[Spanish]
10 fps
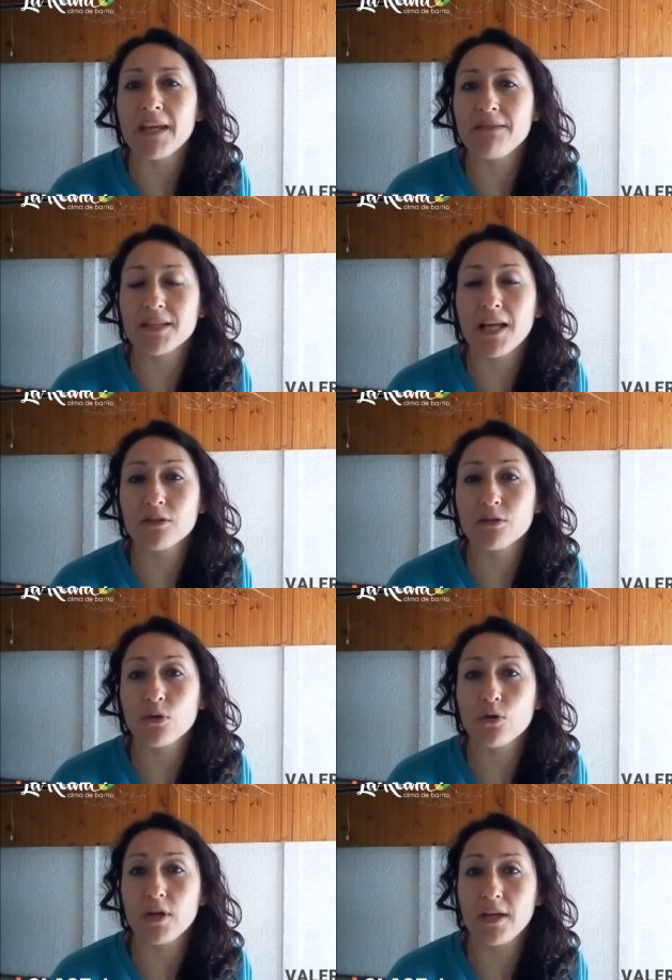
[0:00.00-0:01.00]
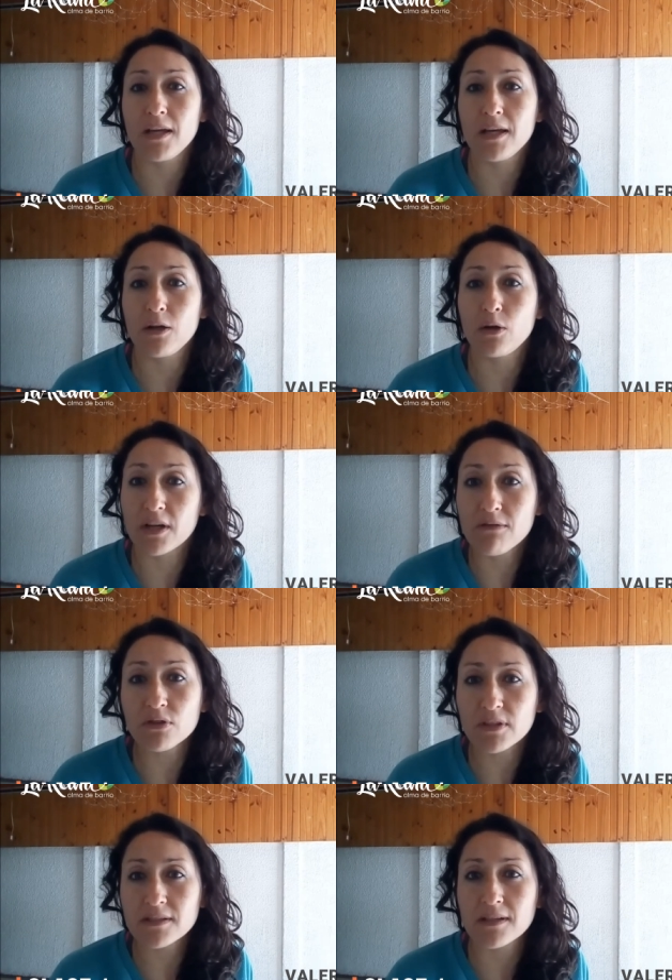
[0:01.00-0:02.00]
Evitando eh, los
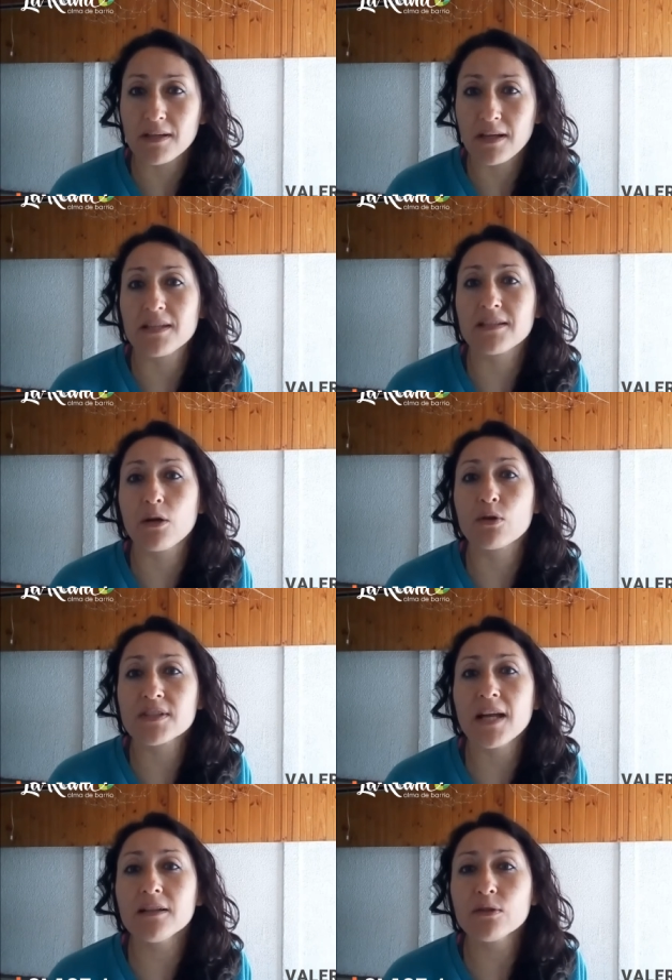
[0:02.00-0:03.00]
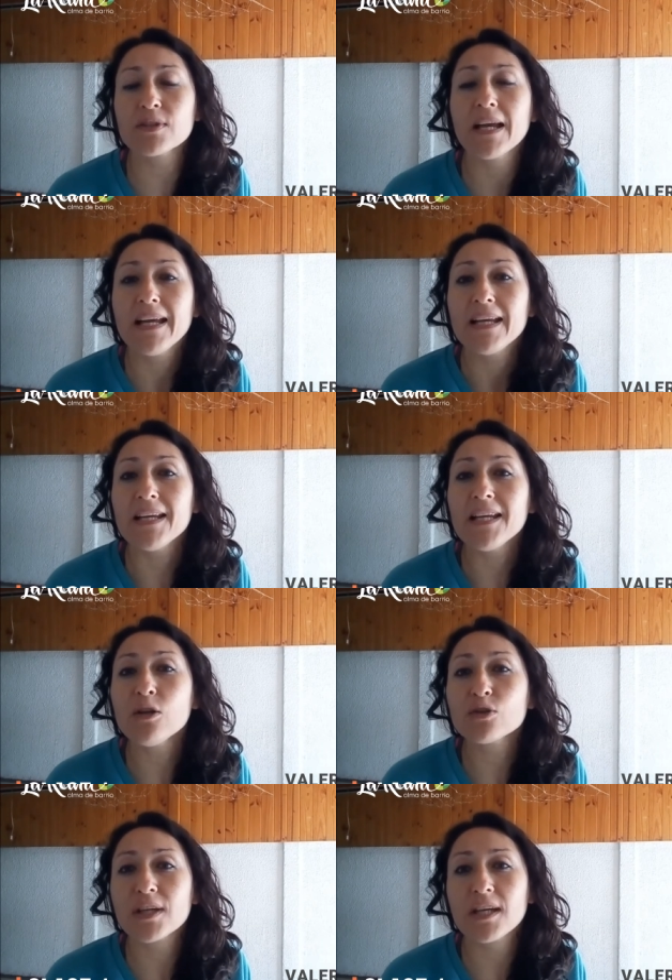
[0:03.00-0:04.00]
rebotes, es decir, los saltos y
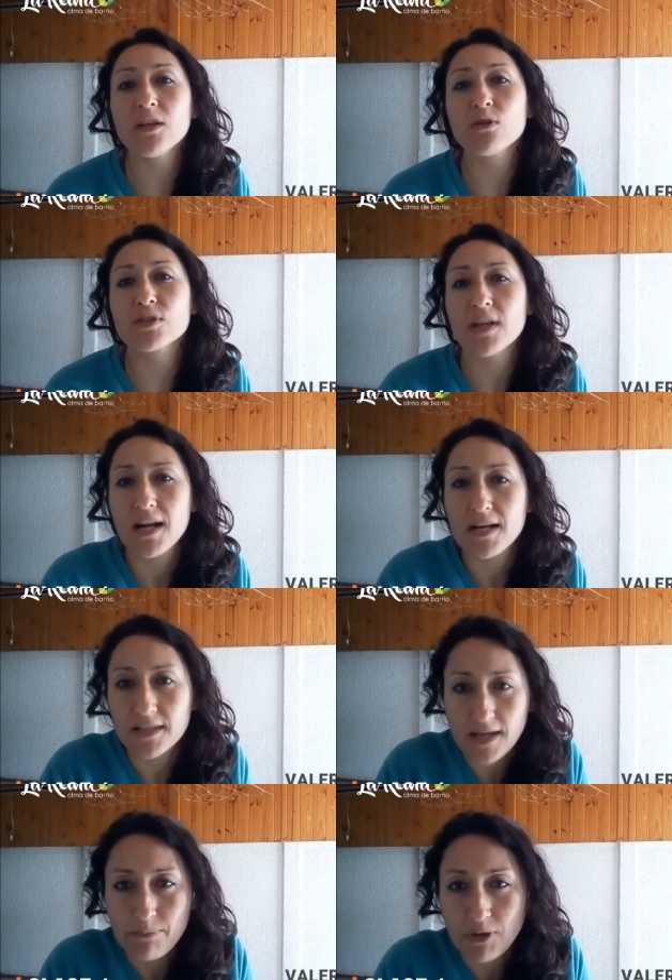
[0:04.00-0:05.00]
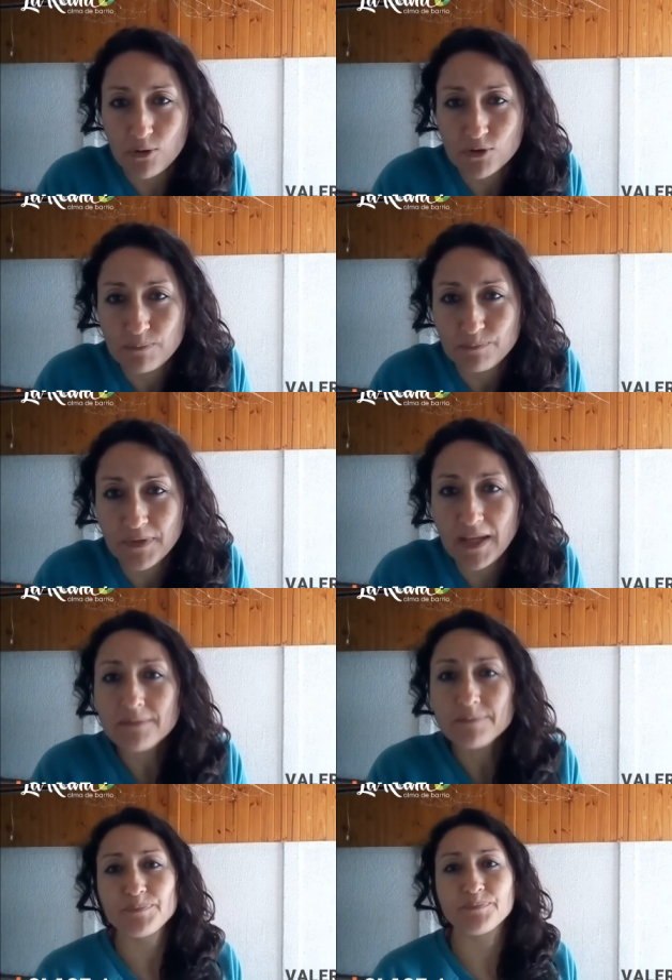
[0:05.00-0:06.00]
los giros rápidos, ¿ya?